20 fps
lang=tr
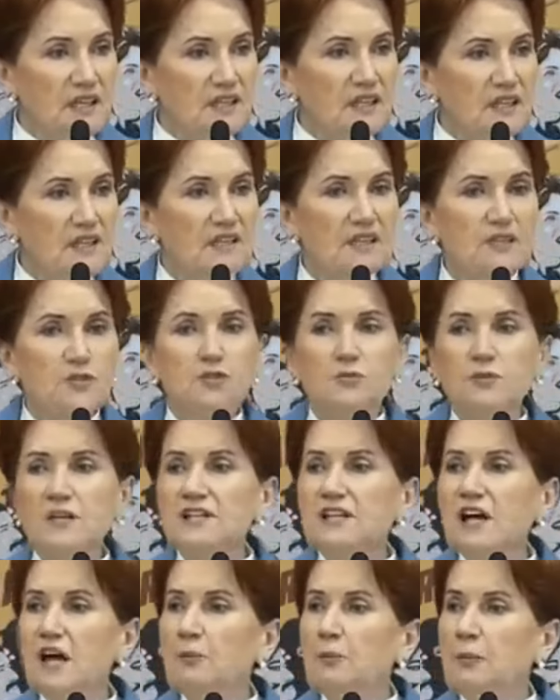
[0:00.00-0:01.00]
e,
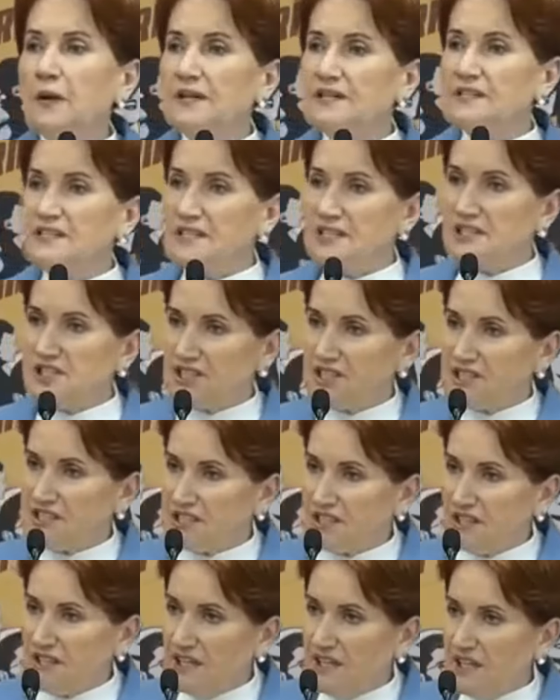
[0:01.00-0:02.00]
Cumhuriyet Halk Partisi
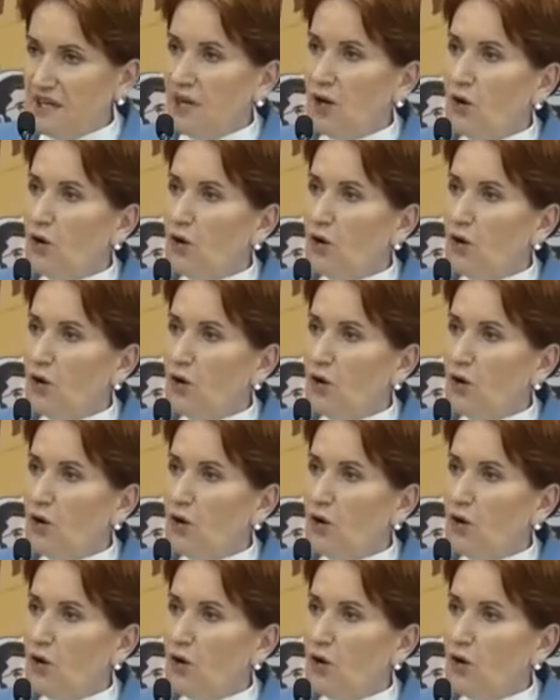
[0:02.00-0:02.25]
ilçesine,